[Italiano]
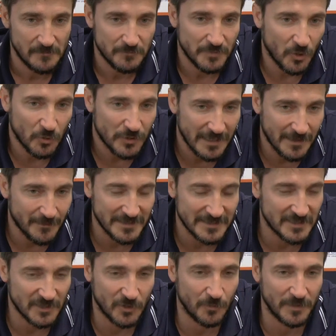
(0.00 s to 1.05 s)
però
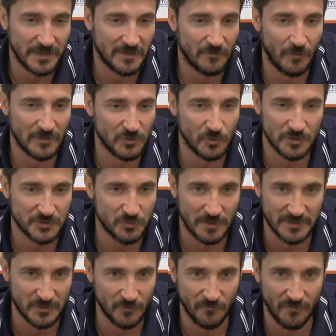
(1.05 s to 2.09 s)
chiaramente come quando le
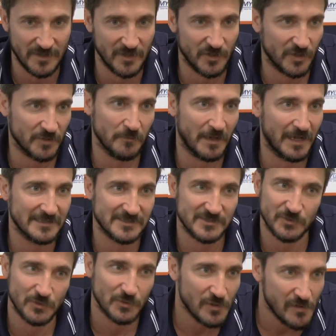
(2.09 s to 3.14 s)
squadre non vanno a
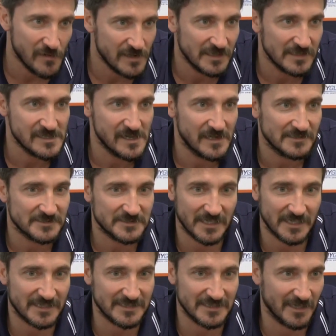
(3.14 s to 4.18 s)
rimbalzo
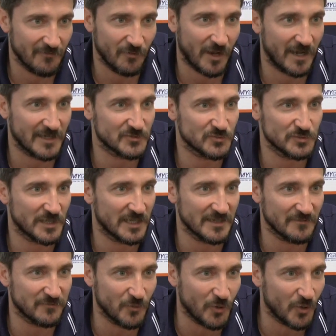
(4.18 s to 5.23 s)
cerchi di lavorare sul
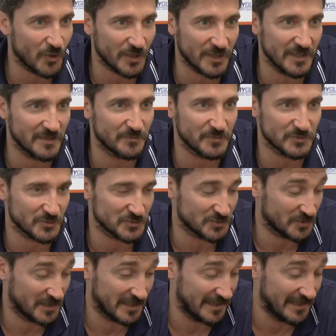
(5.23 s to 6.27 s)
taglia fuori
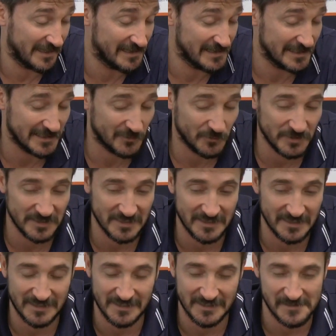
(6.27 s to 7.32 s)
piuttosto che e
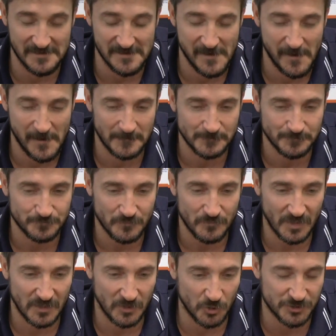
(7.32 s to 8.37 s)
quindi
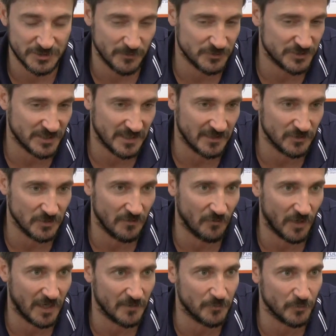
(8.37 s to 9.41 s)
noi stiamo cercando di
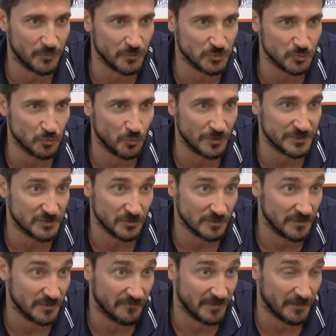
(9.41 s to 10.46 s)
lavorare proprio su questo,
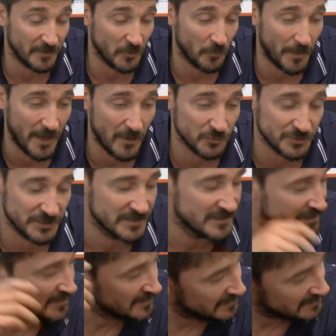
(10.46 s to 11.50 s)
di avere meno pause.
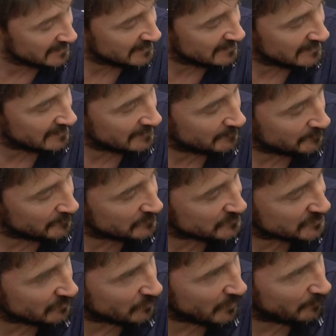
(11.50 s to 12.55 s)

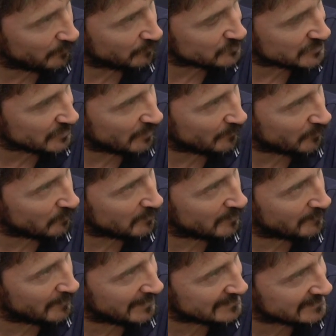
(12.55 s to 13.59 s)
C'è una, c'è una
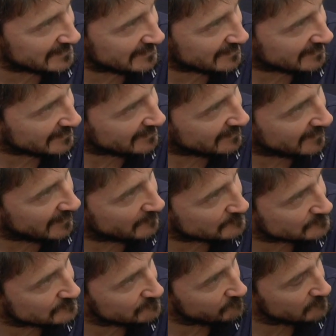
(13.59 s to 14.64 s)
problematica che,
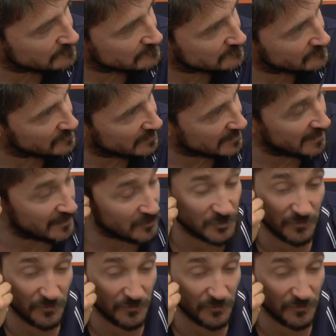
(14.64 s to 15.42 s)
ha, che, hanno